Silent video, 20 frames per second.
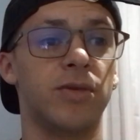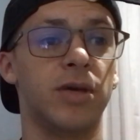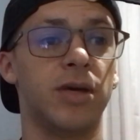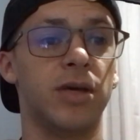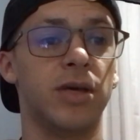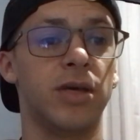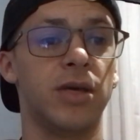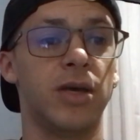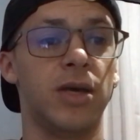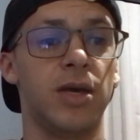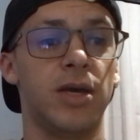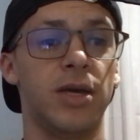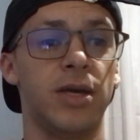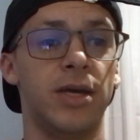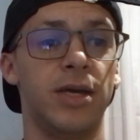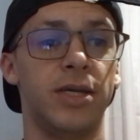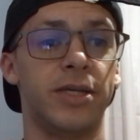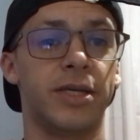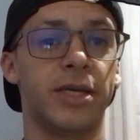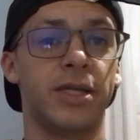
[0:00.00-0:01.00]
né?
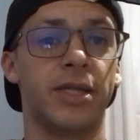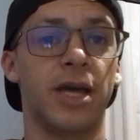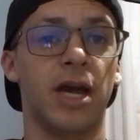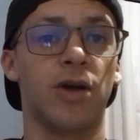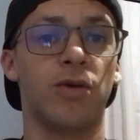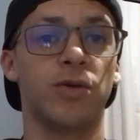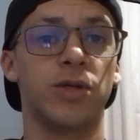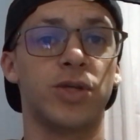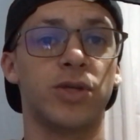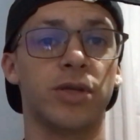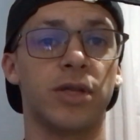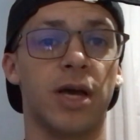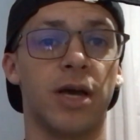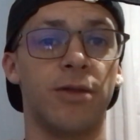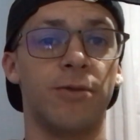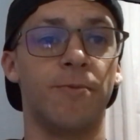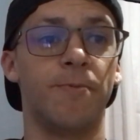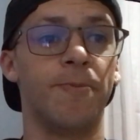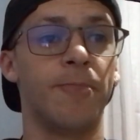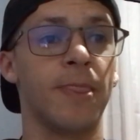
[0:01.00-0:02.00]
Esse aqui tem ar
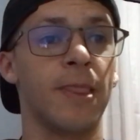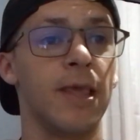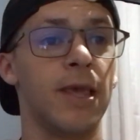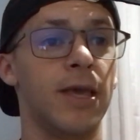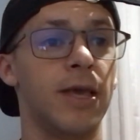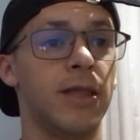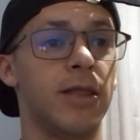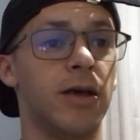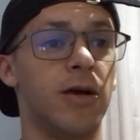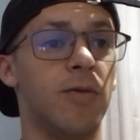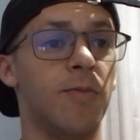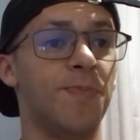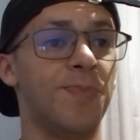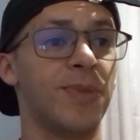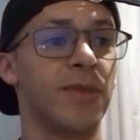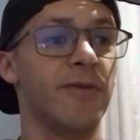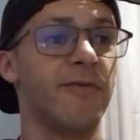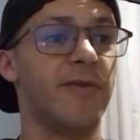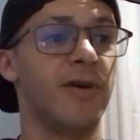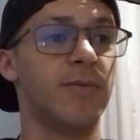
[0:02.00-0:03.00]
condicionado. Então,
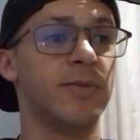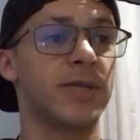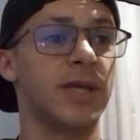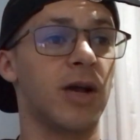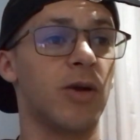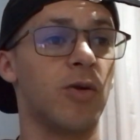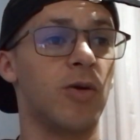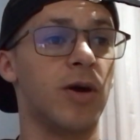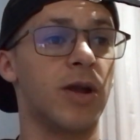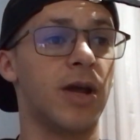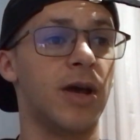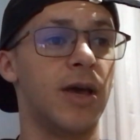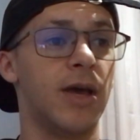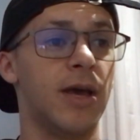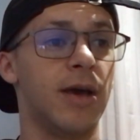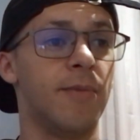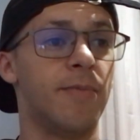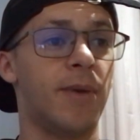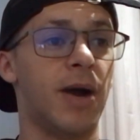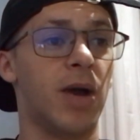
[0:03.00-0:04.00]
vamos agora
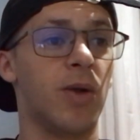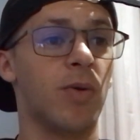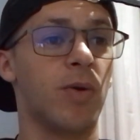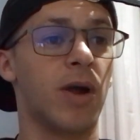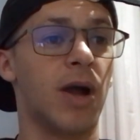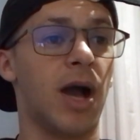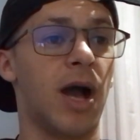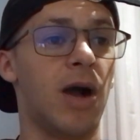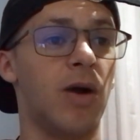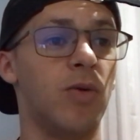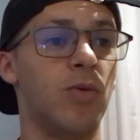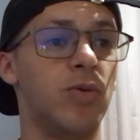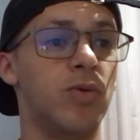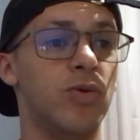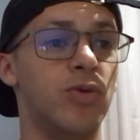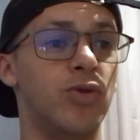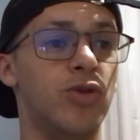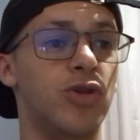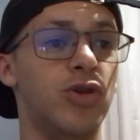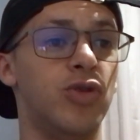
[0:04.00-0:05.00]
para o carro
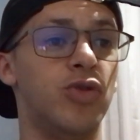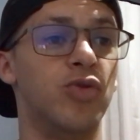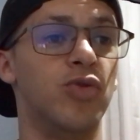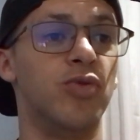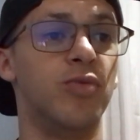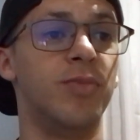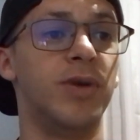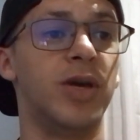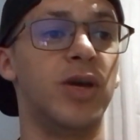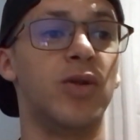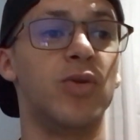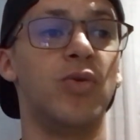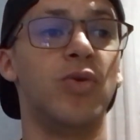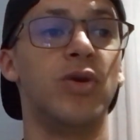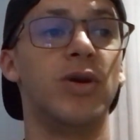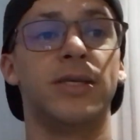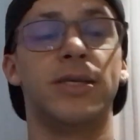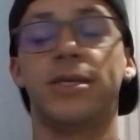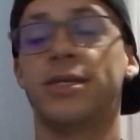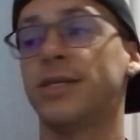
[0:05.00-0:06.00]
de número
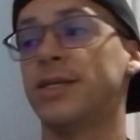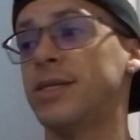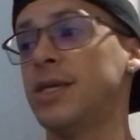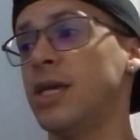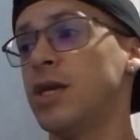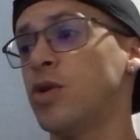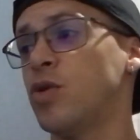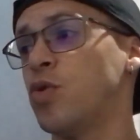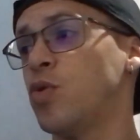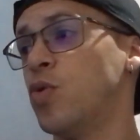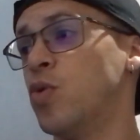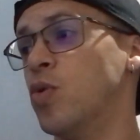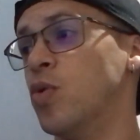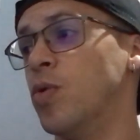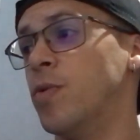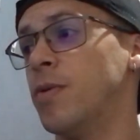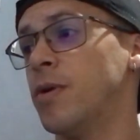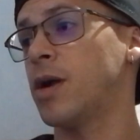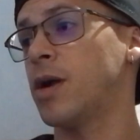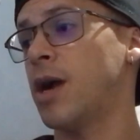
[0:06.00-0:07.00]
5.
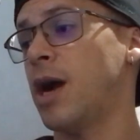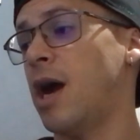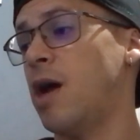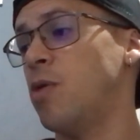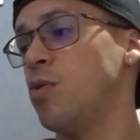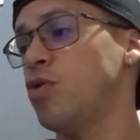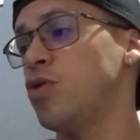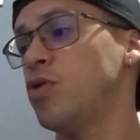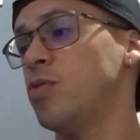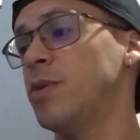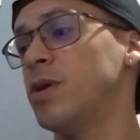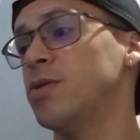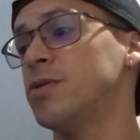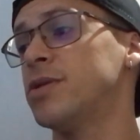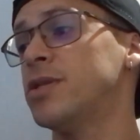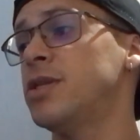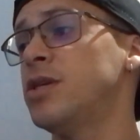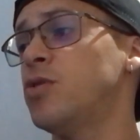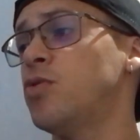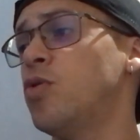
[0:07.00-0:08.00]
Carro de número
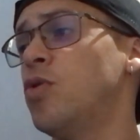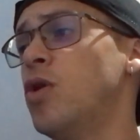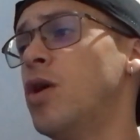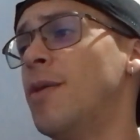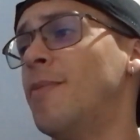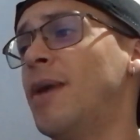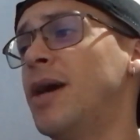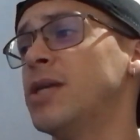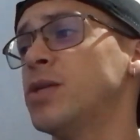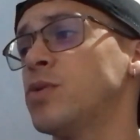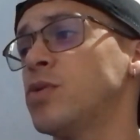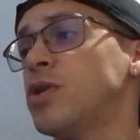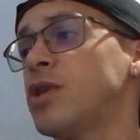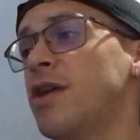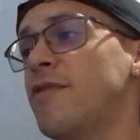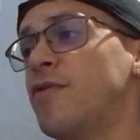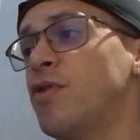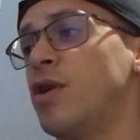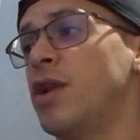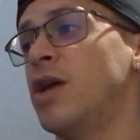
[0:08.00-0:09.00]
5, mais um
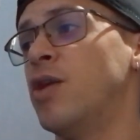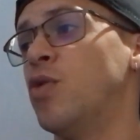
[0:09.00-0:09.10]
Chevrolet